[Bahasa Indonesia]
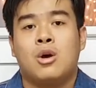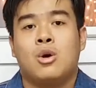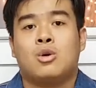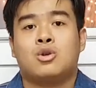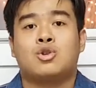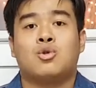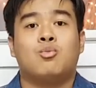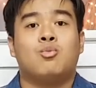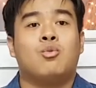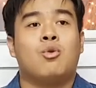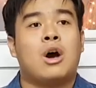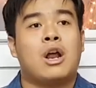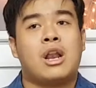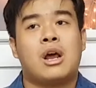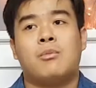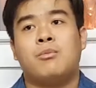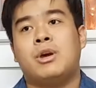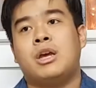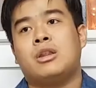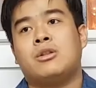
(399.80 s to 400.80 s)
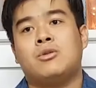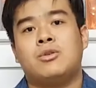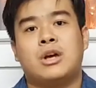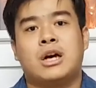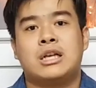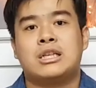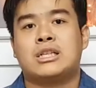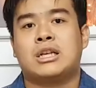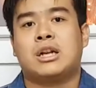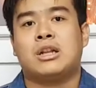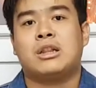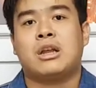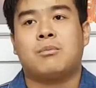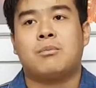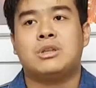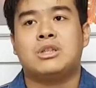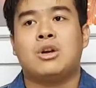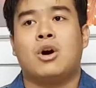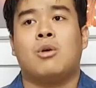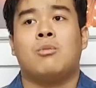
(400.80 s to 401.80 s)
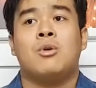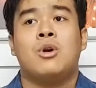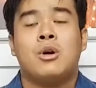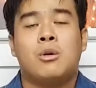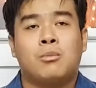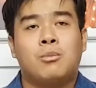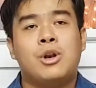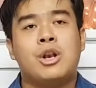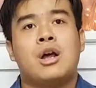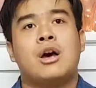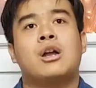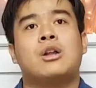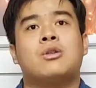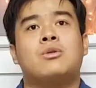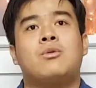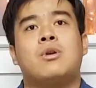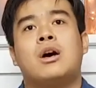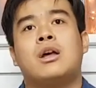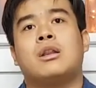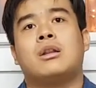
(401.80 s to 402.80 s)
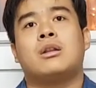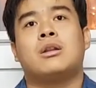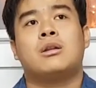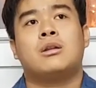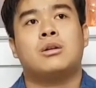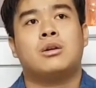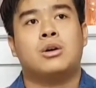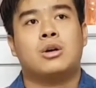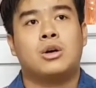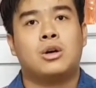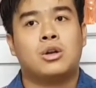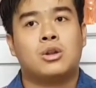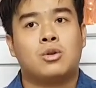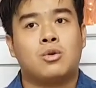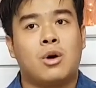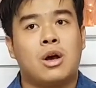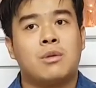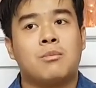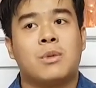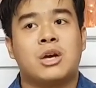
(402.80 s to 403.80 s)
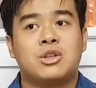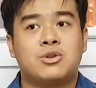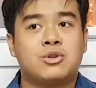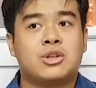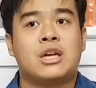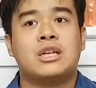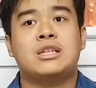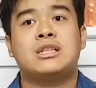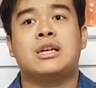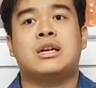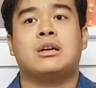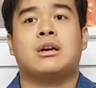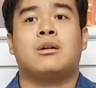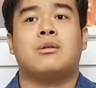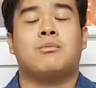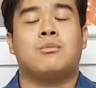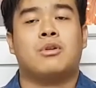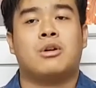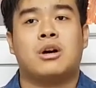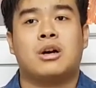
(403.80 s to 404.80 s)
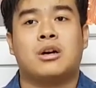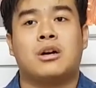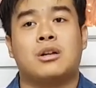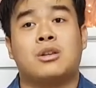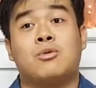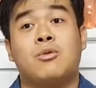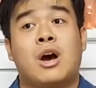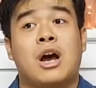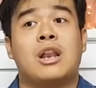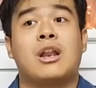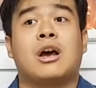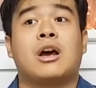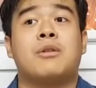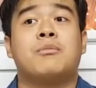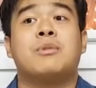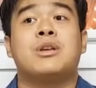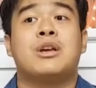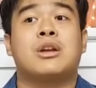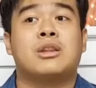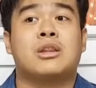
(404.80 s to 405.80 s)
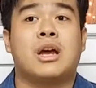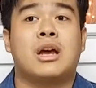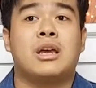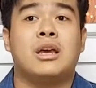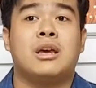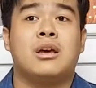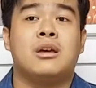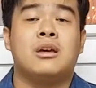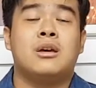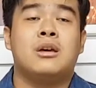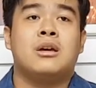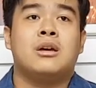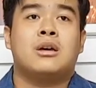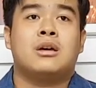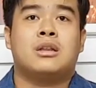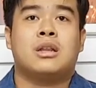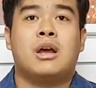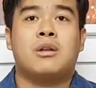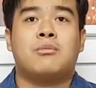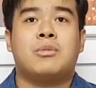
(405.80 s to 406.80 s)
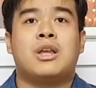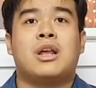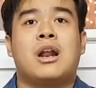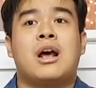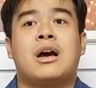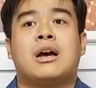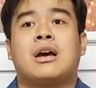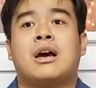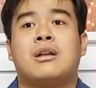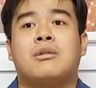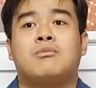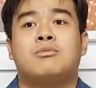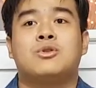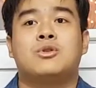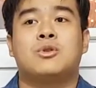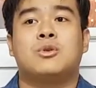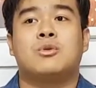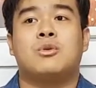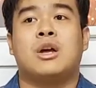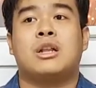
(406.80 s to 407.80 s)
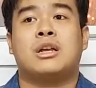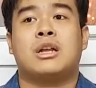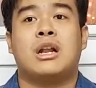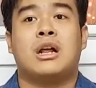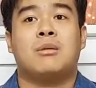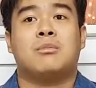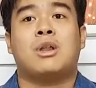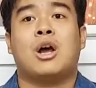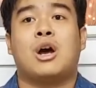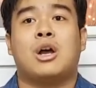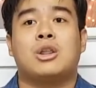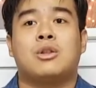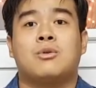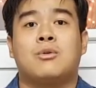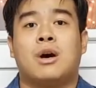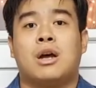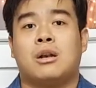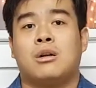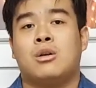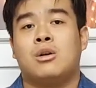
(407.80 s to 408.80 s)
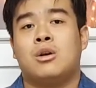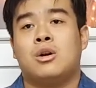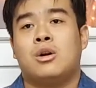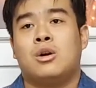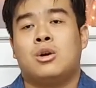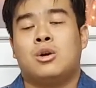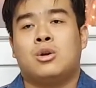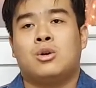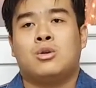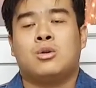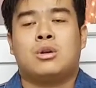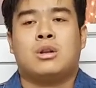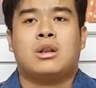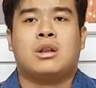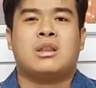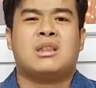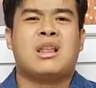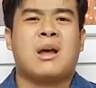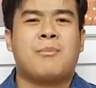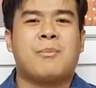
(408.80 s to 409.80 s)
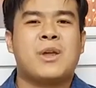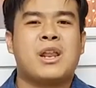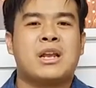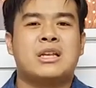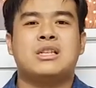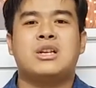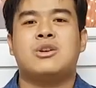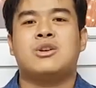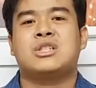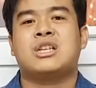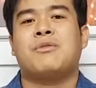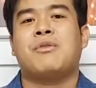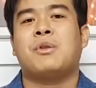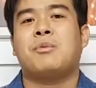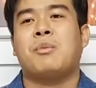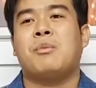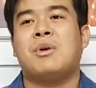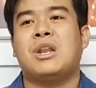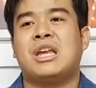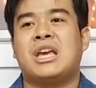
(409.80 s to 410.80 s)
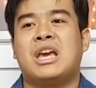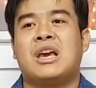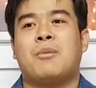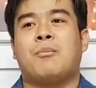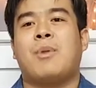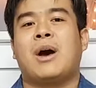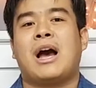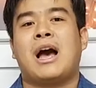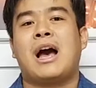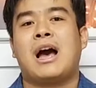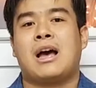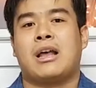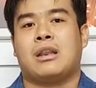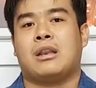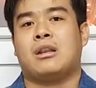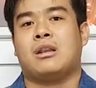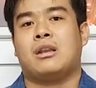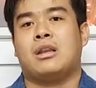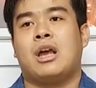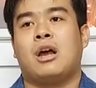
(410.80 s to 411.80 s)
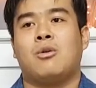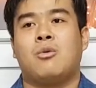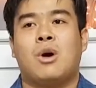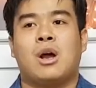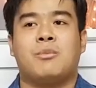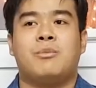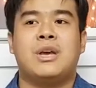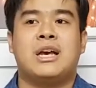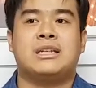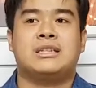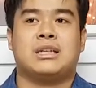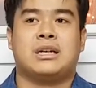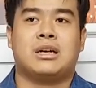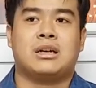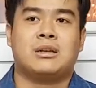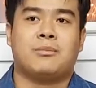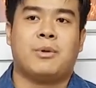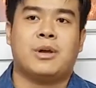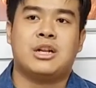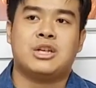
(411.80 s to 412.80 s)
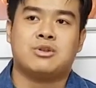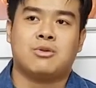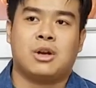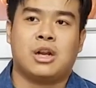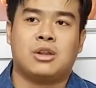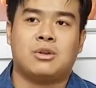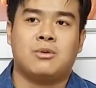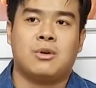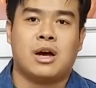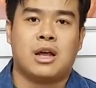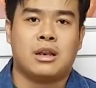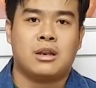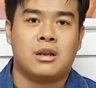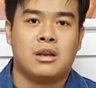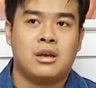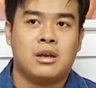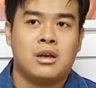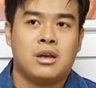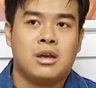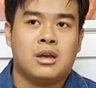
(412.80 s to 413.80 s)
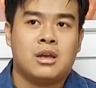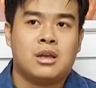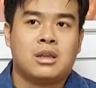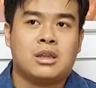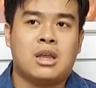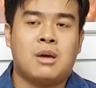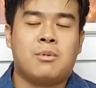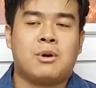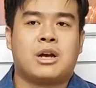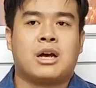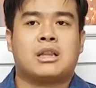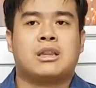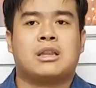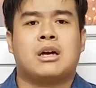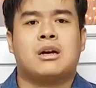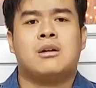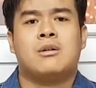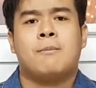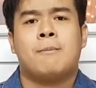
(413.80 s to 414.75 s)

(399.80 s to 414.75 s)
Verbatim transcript: Semua nabi itu dengan serentak menjawab, benar Tuhan, uh, Tuhan maju saja, maka Tuhan akan menyertai dan menyerahkan musuh Tuhan ke dalam tangan Tuhan. Tapi Raja Yosafat memiliki kepekaan yang luar biasa kepada suara Tuhan. Dia berkata,